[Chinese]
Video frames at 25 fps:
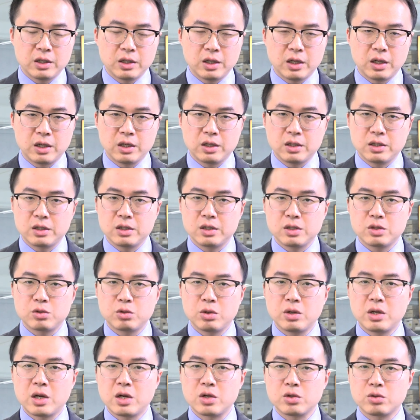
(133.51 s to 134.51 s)
啊
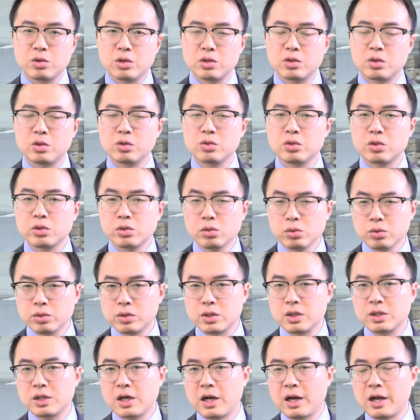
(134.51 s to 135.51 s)
虽然说从数
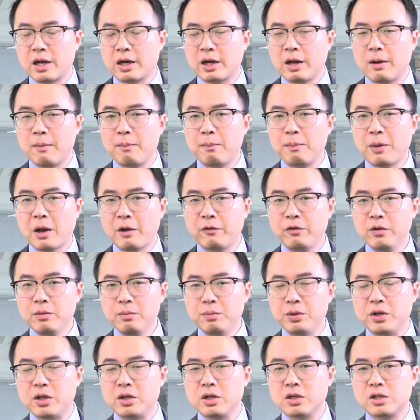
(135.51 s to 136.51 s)
字上来看百分
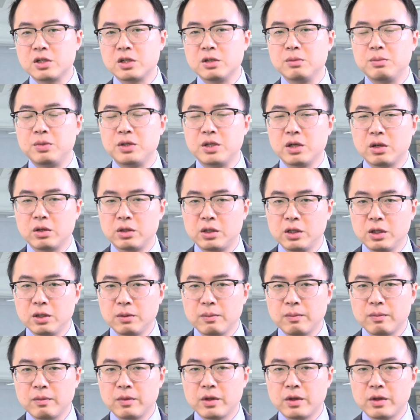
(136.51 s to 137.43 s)
比是比较低，